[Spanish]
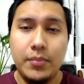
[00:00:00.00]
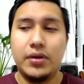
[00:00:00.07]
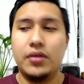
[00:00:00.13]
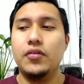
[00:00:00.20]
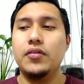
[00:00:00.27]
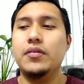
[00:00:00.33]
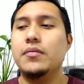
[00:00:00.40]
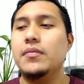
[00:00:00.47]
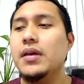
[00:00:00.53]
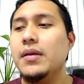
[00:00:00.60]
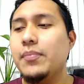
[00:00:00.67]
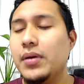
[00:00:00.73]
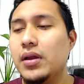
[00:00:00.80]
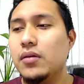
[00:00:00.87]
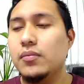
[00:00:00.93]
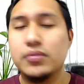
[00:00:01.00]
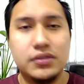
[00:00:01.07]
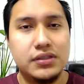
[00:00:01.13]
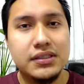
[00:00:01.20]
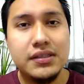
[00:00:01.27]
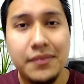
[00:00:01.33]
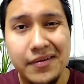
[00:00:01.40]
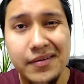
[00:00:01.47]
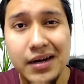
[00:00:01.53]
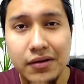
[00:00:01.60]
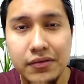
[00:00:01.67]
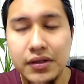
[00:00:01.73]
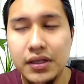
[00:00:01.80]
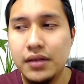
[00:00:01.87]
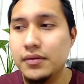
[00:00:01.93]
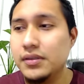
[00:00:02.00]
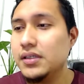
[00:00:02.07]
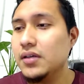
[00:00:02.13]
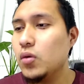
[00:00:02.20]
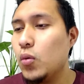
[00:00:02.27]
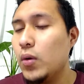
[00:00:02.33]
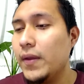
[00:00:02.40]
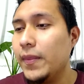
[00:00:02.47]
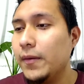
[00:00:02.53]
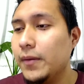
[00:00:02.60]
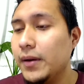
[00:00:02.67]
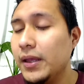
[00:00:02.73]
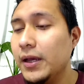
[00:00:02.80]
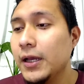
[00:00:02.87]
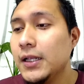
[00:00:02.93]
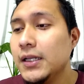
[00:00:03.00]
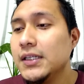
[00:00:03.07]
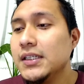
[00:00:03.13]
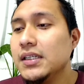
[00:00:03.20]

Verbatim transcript: perdónenme, pero pues sí se me va la onda de vez en cuando, ¿verdad?